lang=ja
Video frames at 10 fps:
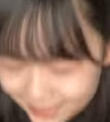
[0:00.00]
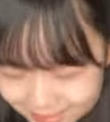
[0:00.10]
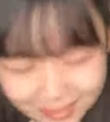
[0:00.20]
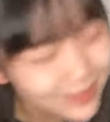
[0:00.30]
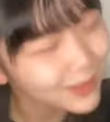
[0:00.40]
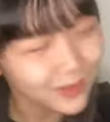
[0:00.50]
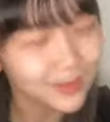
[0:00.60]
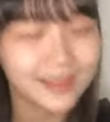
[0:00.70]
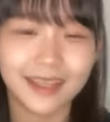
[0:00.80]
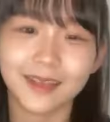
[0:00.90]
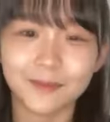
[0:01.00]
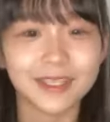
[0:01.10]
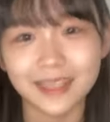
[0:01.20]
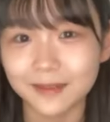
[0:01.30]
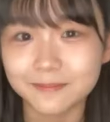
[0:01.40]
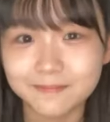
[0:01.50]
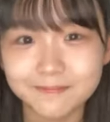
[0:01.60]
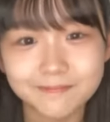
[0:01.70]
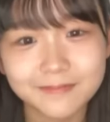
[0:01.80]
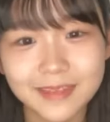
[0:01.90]
さいちゃんとって言いました
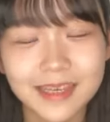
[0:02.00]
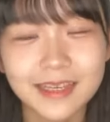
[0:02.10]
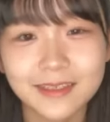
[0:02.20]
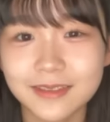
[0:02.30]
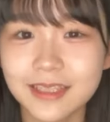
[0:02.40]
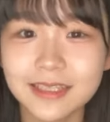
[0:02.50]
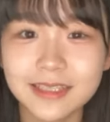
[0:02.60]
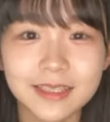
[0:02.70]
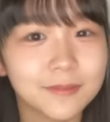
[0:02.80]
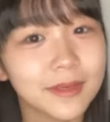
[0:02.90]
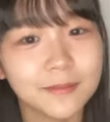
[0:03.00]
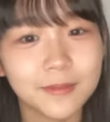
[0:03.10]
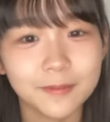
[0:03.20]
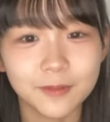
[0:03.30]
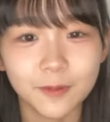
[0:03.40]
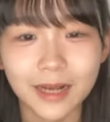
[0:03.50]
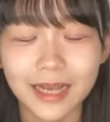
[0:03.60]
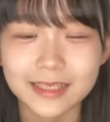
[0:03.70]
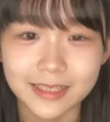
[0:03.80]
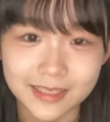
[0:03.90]
そうさつきミヤビームのお
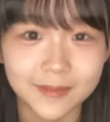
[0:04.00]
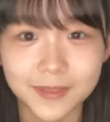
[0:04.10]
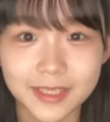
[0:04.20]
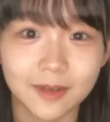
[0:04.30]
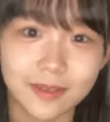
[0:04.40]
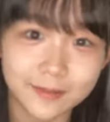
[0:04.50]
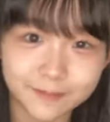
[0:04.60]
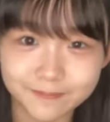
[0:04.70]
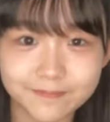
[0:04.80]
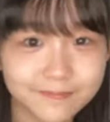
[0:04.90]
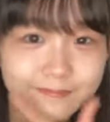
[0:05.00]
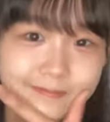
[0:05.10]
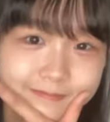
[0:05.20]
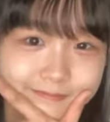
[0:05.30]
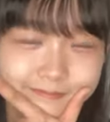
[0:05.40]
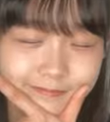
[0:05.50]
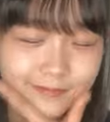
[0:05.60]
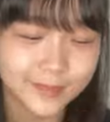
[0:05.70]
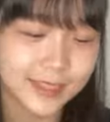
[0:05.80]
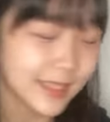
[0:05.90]
母さんしてましたので
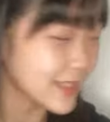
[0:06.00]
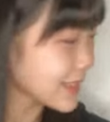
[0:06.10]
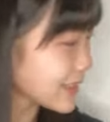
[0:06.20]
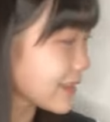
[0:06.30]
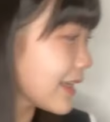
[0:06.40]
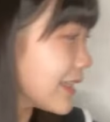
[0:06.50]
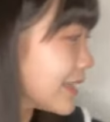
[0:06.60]
さつきちゃんは